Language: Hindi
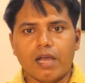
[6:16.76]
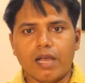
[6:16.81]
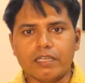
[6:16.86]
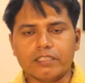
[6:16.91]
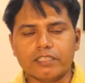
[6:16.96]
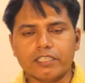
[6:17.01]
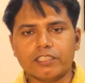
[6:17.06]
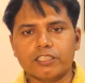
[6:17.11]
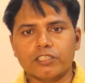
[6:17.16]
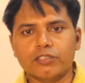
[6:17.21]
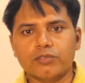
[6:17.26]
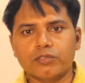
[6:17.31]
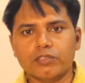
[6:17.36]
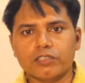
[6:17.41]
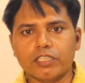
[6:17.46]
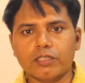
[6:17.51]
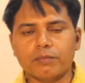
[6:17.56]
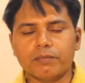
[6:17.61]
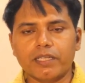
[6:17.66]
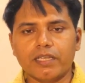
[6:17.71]
ऐसे
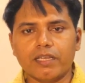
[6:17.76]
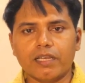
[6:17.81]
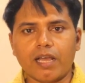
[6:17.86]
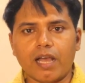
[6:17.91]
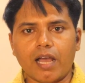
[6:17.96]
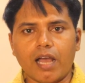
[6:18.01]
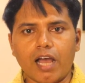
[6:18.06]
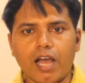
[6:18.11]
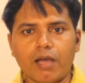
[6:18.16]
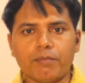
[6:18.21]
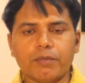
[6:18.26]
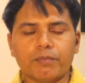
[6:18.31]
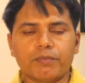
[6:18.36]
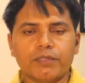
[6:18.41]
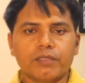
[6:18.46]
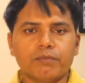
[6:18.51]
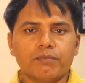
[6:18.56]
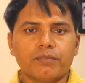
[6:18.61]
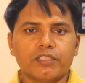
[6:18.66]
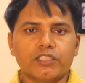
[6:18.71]
सिचुएशन में आप
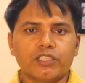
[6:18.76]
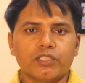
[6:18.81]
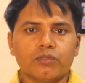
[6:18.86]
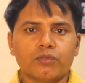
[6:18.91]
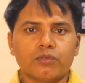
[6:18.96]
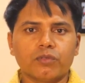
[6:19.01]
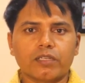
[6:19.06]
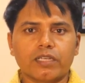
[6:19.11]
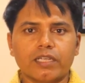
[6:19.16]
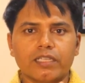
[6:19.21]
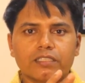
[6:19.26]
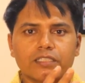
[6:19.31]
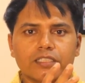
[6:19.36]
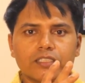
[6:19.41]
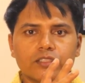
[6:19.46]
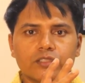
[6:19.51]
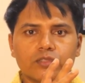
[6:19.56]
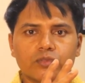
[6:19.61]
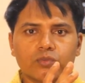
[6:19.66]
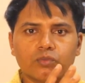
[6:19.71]
अपने बच्चे को
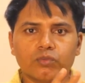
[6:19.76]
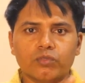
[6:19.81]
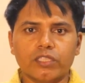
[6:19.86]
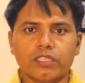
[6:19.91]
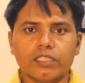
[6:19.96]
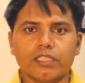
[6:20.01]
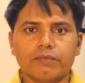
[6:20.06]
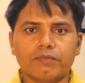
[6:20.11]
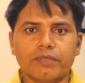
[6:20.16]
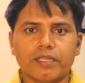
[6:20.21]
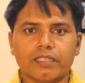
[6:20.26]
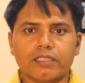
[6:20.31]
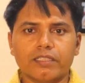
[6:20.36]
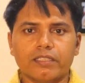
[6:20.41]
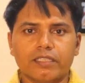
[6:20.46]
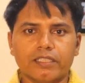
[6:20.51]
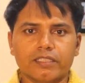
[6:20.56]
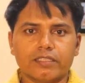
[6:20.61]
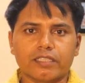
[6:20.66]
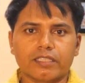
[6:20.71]
कैसे सूदिंग इफेक्ट
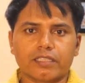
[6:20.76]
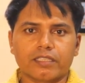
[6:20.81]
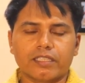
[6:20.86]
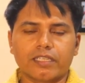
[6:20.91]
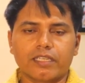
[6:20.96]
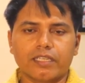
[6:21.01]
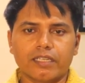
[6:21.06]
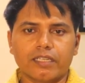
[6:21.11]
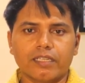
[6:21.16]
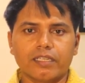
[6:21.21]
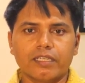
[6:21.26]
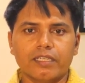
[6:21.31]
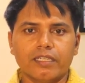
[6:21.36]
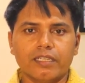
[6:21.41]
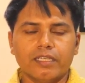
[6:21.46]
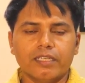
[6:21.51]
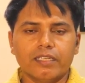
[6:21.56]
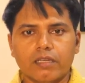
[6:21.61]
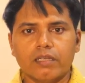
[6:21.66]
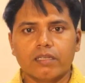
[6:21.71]
दे सकते हैं
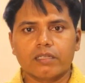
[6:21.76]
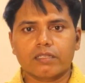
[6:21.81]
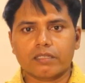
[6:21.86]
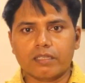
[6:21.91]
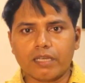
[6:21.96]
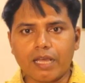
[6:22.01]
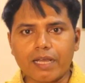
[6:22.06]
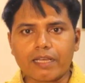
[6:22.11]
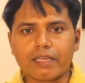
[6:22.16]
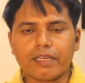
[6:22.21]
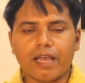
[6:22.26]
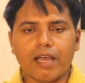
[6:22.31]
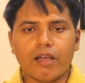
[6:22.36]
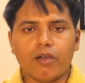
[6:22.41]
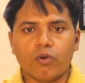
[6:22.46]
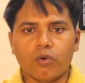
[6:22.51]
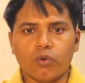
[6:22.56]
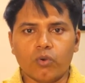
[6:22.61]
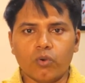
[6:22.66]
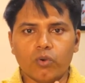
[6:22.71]
क्या क्या
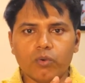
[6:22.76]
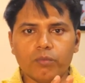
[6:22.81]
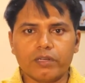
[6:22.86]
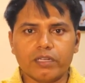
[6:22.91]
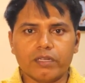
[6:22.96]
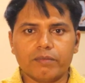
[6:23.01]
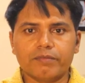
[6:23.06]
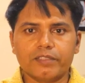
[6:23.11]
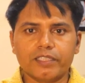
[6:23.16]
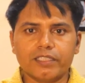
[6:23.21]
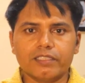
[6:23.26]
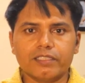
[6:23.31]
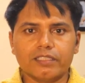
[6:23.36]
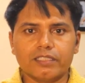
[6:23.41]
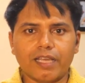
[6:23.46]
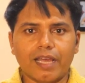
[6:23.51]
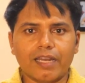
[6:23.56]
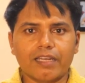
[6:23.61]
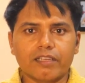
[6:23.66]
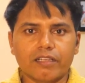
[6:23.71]
होम रेमडीज
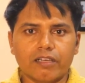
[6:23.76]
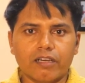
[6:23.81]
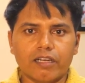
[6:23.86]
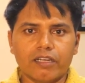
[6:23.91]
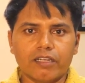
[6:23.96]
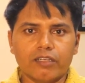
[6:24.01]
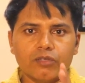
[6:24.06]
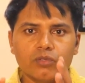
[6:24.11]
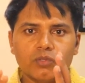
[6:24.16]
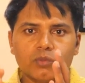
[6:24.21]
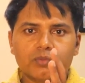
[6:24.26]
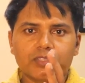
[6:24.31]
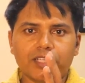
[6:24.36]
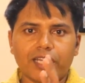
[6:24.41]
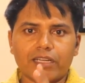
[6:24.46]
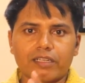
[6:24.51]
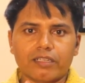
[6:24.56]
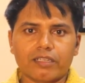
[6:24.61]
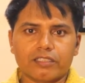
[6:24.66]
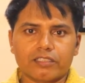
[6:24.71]
यानी घरेलू
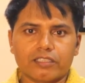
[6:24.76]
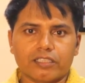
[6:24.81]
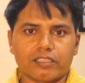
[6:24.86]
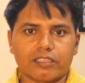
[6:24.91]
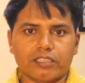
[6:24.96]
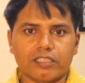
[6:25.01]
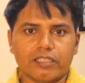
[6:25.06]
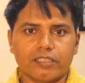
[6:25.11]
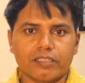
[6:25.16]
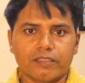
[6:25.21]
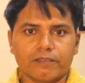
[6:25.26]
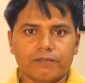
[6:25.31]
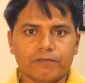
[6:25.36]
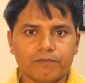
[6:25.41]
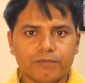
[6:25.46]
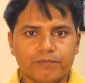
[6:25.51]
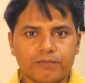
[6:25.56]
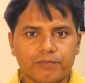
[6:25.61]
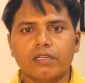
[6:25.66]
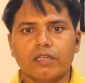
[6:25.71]
उपचार कर सकते हैं
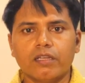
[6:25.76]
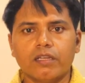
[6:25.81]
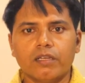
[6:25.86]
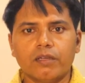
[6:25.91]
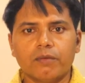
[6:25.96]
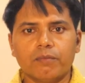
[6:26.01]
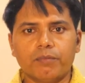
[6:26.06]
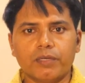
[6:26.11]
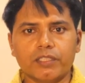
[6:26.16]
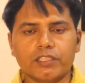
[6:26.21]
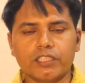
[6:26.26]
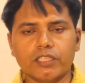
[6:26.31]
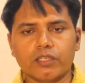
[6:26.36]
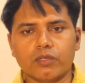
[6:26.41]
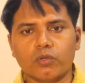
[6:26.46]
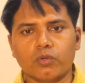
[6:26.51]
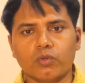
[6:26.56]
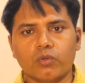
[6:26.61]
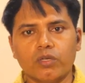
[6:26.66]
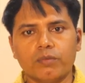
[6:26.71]
बच्चे
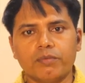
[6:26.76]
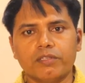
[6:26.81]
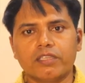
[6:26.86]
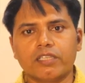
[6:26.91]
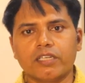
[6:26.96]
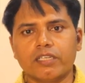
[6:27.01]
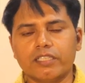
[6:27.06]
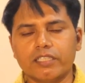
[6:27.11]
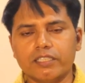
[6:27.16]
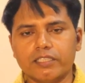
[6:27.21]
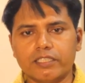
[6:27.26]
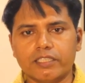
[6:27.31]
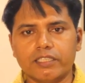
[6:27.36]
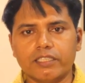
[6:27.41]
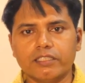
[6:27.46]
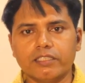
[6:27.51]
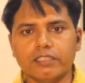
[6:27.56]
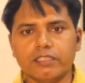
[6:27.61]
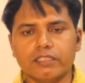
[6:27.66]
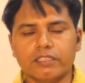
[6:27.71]
को कोई भी ठंडी
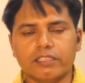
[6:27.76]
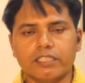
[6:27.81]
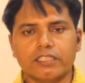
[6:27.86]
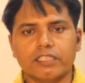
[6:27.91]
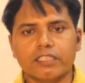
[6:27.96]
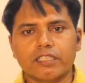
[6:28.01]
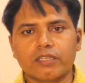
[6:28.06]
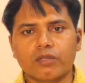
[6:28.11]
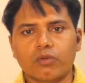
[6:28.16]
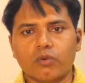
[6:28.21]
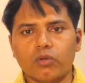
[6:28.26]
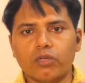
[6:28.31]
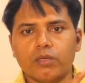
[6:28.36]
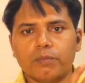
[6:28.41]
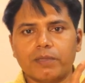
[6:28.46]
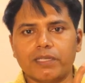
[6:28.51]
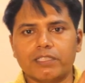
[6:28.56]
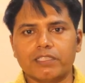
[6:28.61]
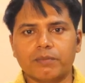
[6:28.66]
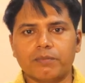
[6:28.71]
चीज़ जैसे कि
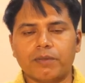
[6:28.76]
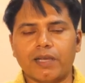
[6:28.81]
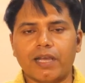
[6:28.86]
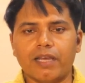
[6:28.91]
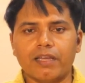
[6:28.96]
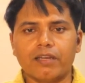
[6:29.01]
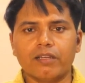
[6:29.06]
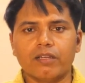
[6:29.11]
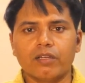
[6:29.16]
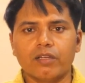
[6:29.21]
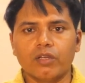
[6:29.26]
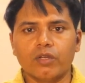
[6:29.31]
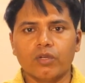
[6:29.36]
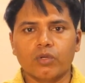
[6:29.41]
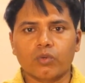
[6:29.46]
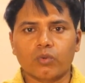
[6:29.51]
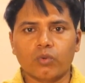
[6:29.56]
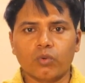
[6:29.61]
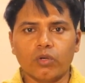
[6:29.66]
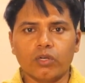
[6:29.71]
कोल्ड पैसिफायर
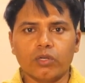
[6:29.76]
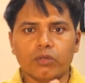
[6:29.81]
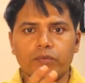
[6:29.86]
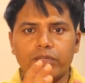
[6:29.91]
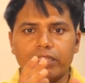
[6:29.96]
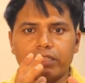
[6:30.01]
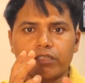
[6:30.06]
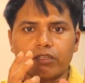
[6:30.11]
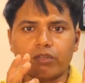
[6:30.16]
कोल्ड विथ